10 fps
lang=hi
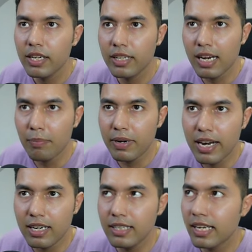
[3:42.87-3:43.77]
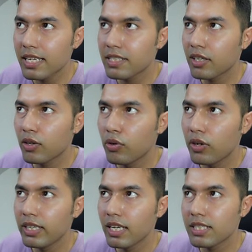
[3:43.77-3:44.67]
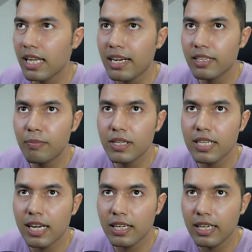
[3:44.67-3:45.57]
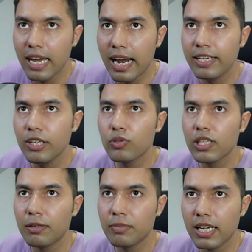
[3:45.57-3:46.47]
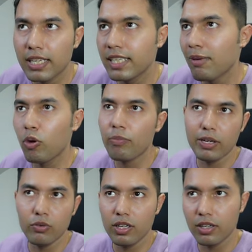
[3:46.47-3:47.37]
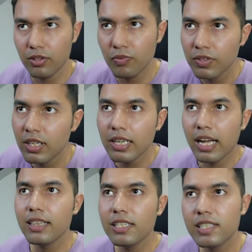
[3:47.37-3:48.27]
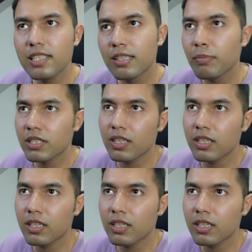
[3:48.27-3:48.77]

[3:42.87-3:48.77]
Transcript: आप डायरेक्टली यहाँ से करो या साइट में जाके एड न्यू साइट में जाके डेप्लॉय मैनुअली कर दो एंड दिस इज़ इट बस खत्म